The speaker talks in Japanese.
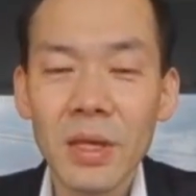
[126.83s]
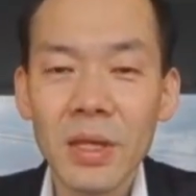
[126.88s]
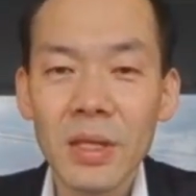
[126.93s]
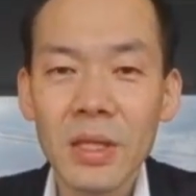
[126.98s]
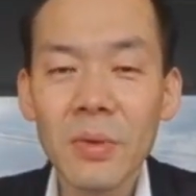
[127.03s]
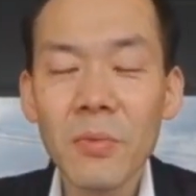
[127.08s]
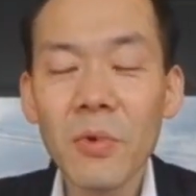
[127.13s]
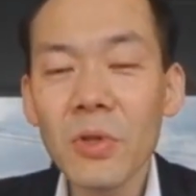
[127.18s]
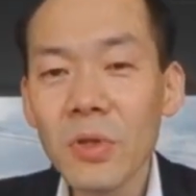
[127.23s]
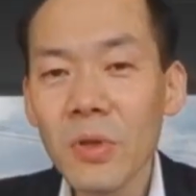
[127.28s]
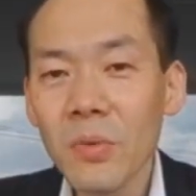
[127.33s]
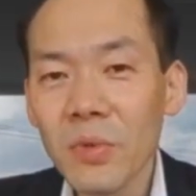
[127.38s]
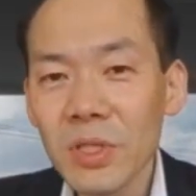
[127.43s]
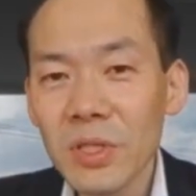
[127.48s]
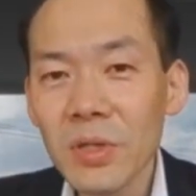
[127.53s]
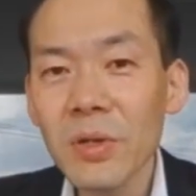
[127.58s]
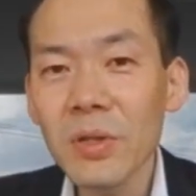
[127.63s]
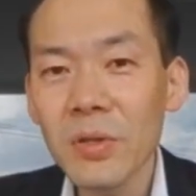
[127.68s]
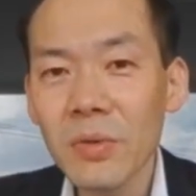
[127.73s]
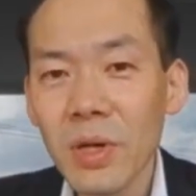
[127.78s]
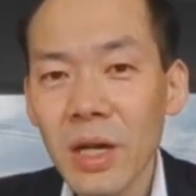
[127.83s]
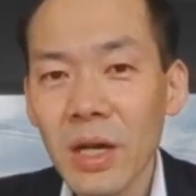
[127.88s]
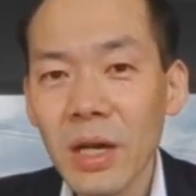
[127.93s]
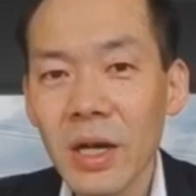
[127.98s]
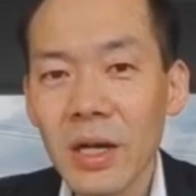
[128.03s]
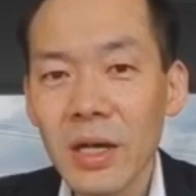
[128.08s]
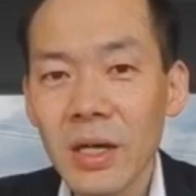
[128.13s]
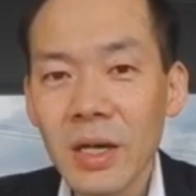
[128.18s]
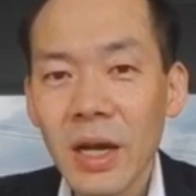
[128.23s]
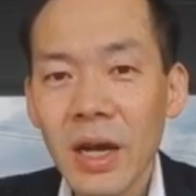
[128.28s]
でもっと面白いの
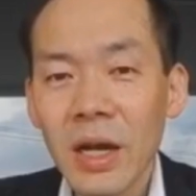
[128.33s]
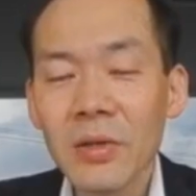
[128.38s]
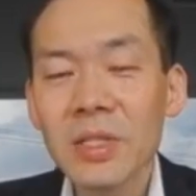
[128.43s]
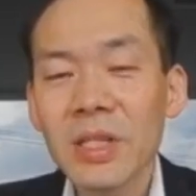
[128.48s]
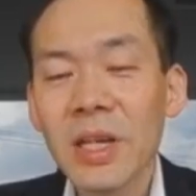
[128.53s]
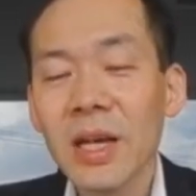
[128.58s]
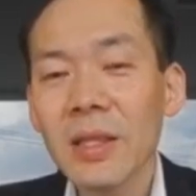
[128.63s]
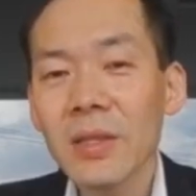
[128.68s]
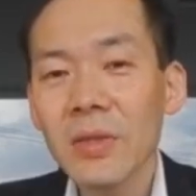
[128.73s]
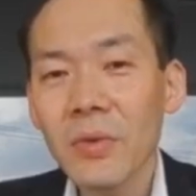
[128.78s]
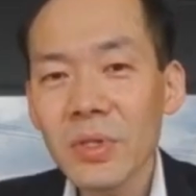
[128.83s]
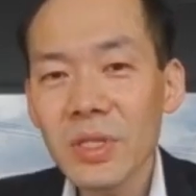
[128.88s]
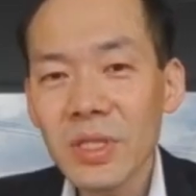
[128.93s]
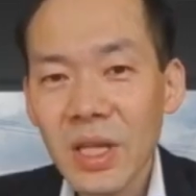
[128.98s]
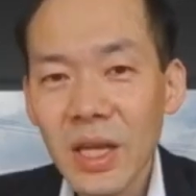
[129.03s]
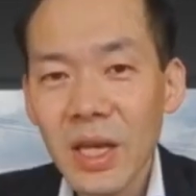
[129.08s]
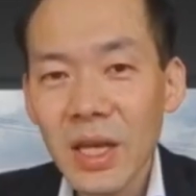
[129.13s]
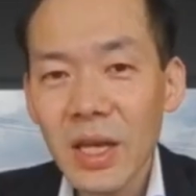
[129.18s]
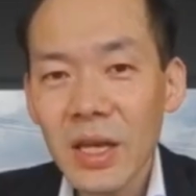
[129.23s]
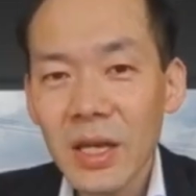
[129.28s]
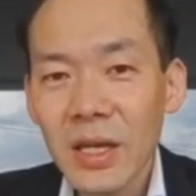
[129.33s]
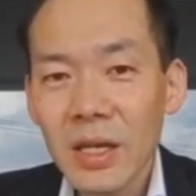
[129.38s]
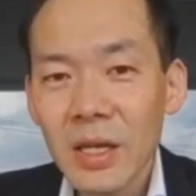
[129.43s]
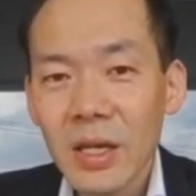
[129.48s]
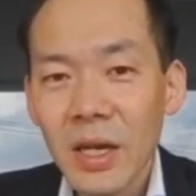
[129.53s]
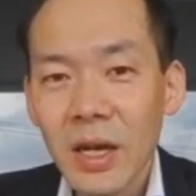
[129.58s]
は、ちゃんとした